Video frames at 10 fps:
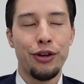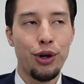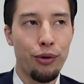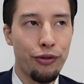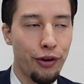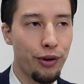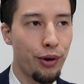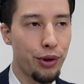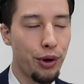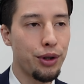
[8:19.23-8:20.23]
4分
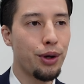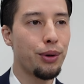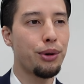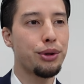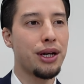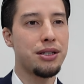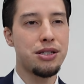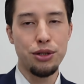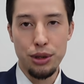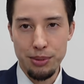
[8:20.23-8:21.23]
ほど4クォーターに
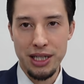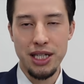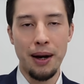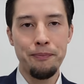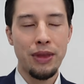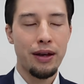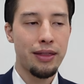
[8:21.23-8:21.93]
出場しました。